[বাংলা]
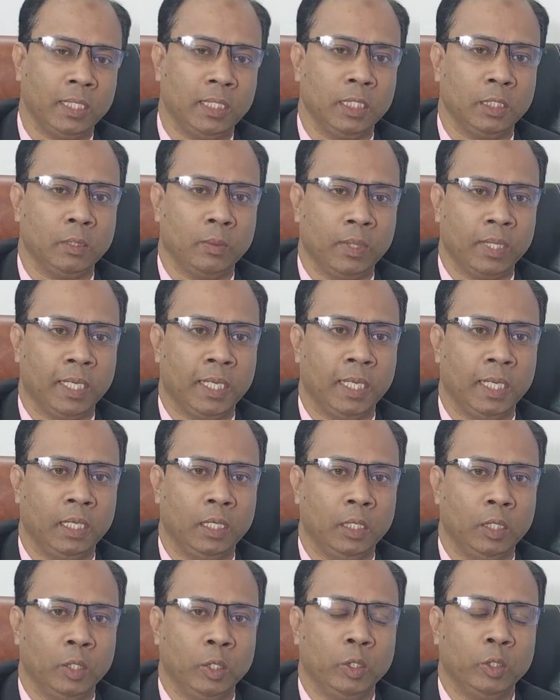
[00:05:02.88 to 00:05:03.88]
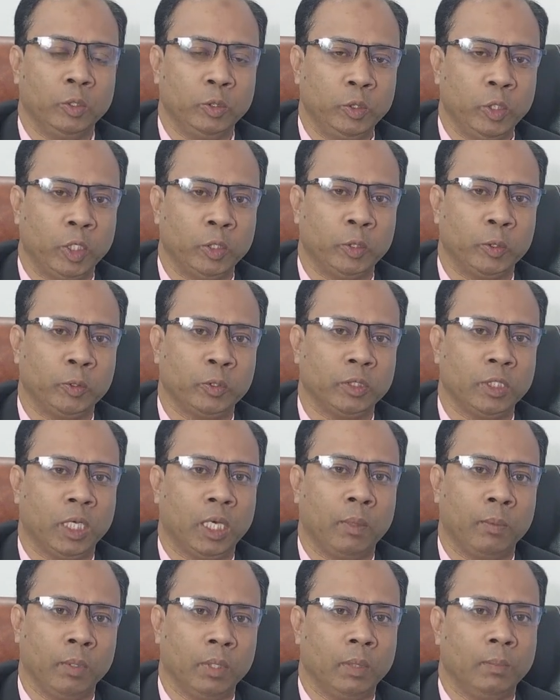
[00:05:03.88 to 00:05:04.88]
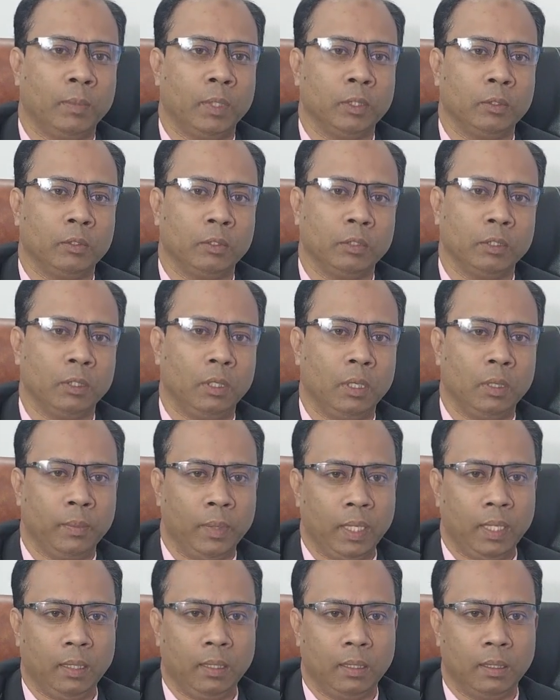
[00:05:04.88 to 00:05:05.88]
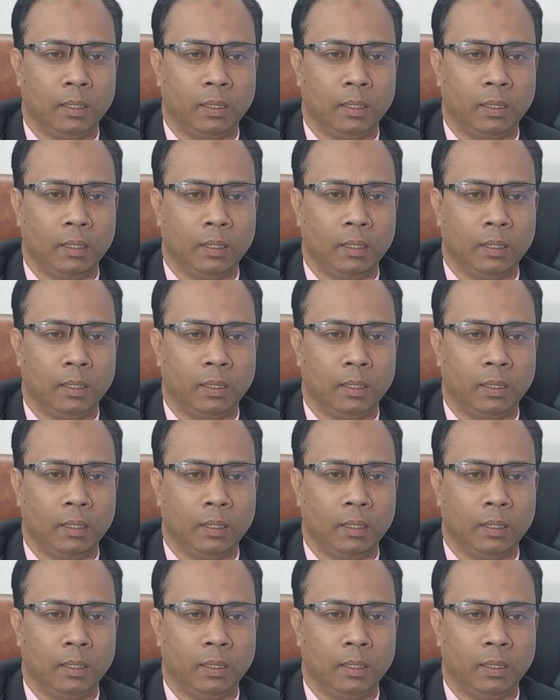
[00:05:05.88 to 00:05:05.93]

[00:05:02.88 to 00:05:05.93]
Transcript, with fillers: ক্ষেত্রে তোমাকে সতর্কতা অবলম্বন করতে হবে